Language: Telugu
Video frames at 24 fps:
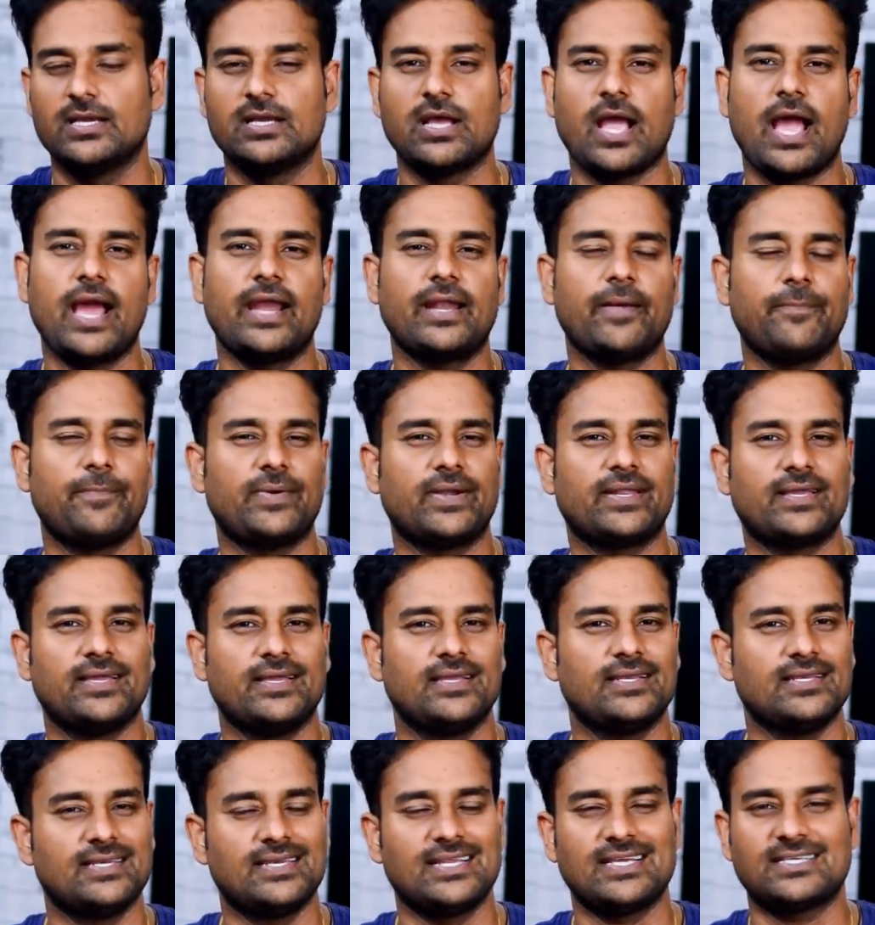అయినప్పటికీ
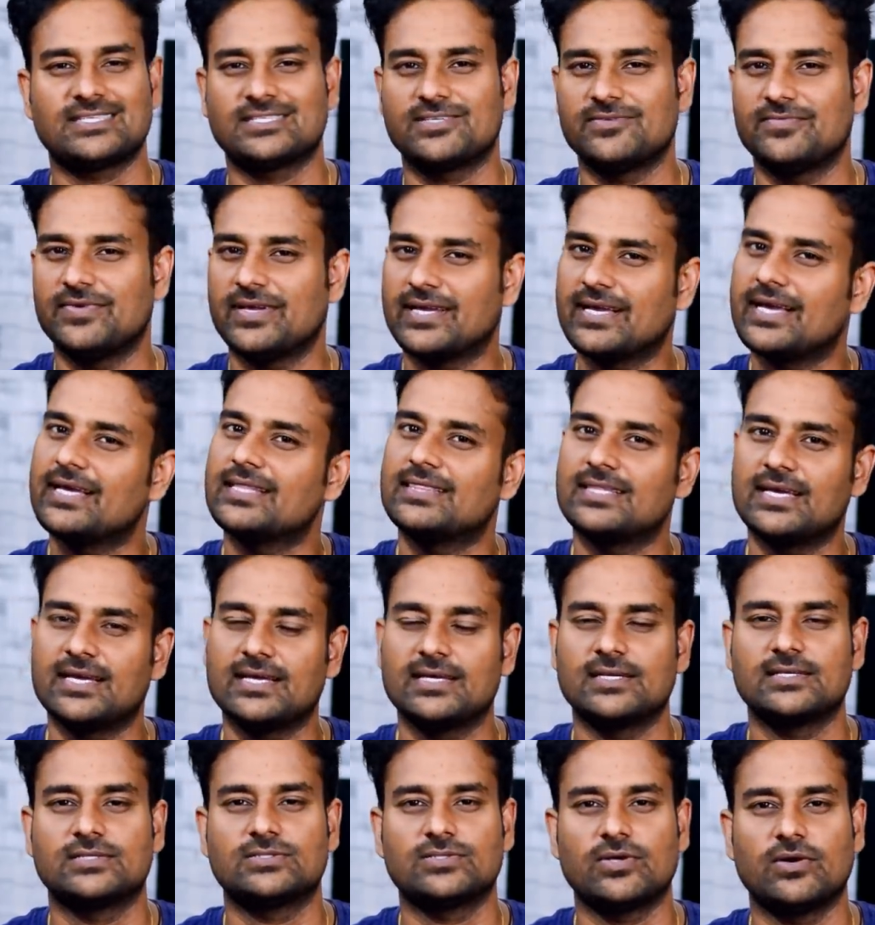నెక్స్ట్ వీక్ అయితే
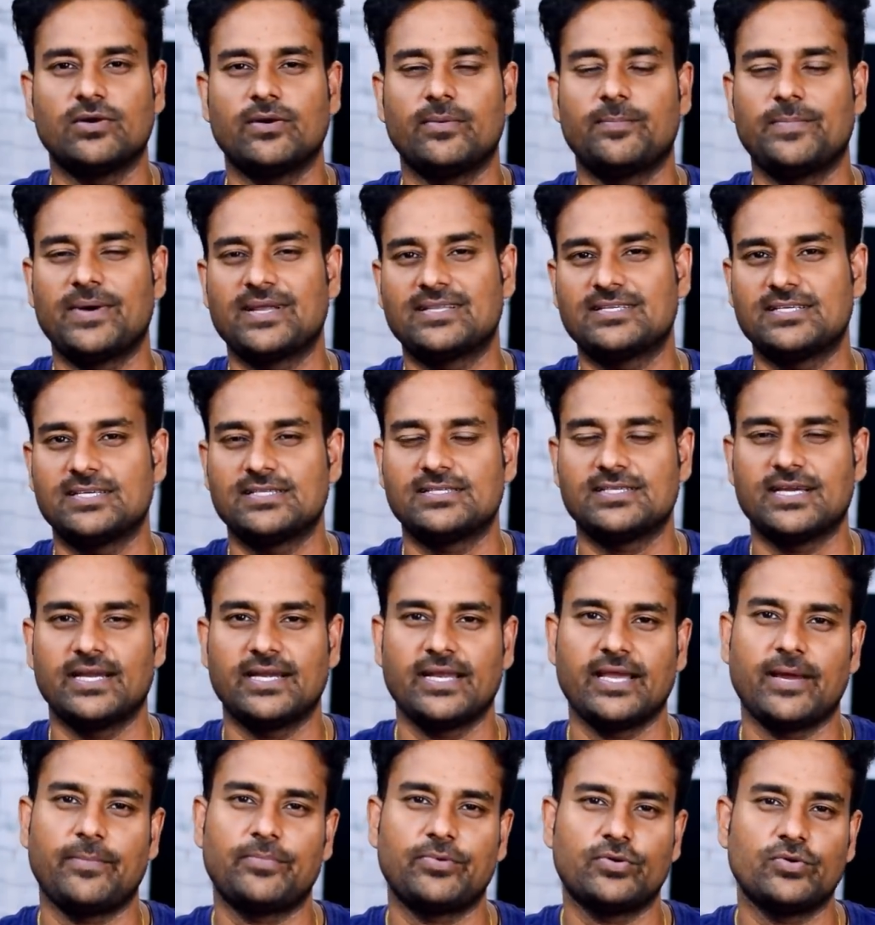సో పర్చేజ్ చేయండి
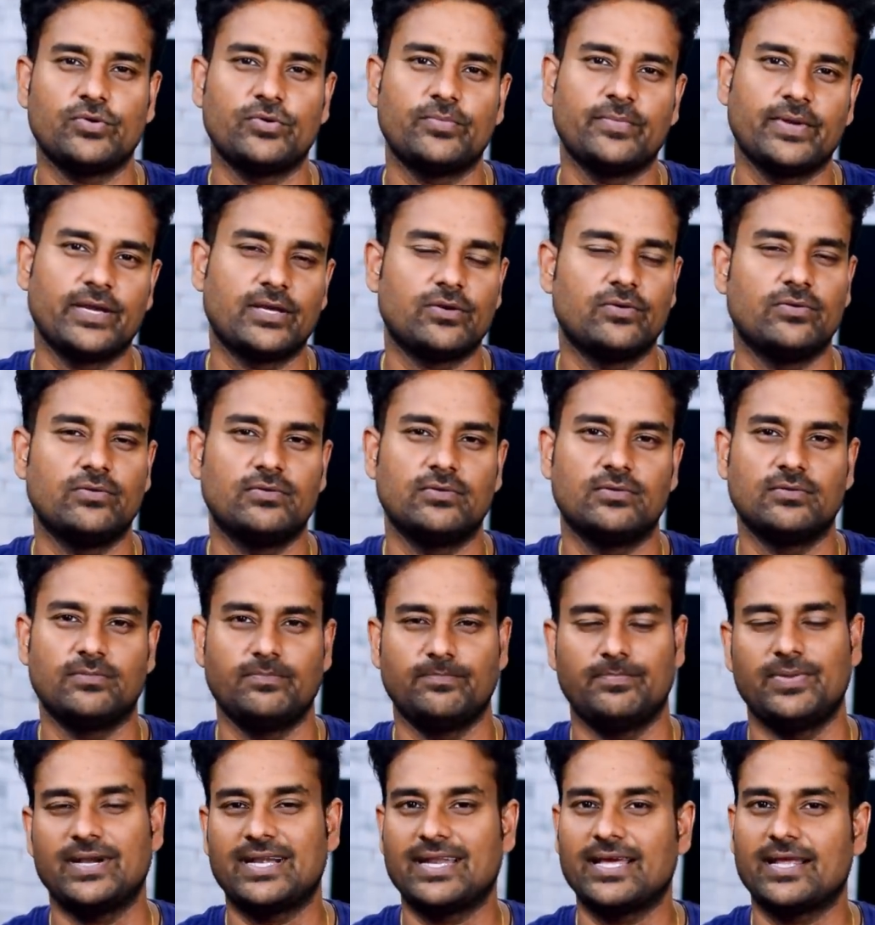అప్పుడు మీకు
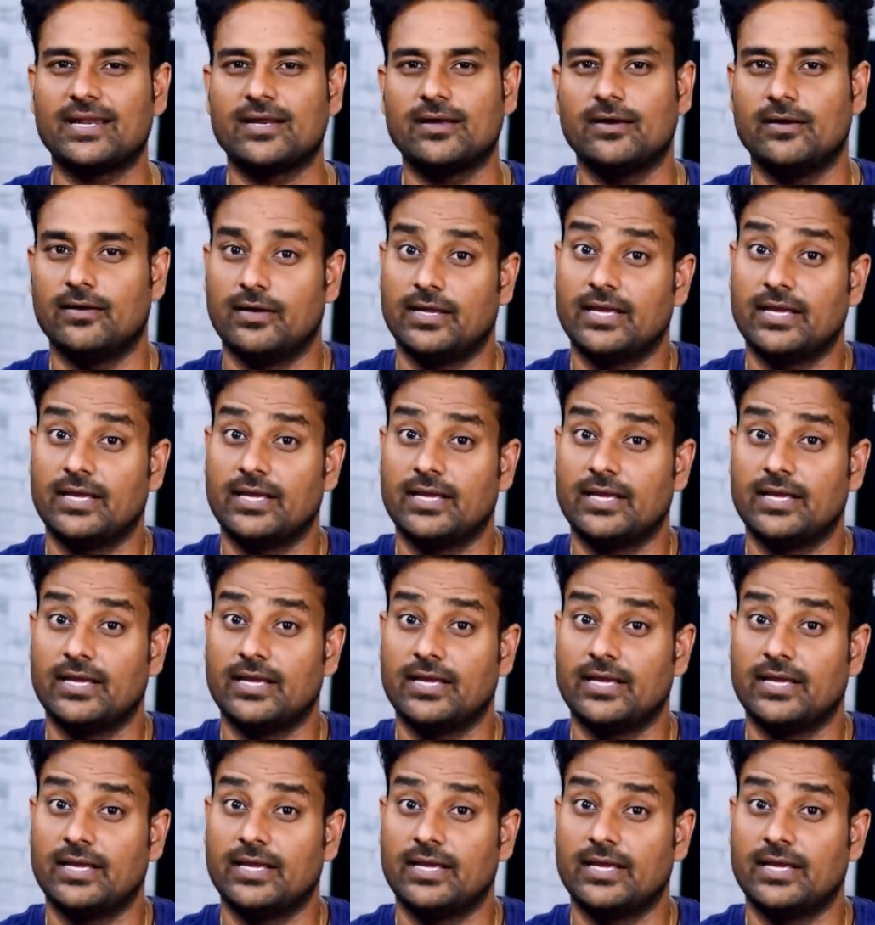బెటర్ uh,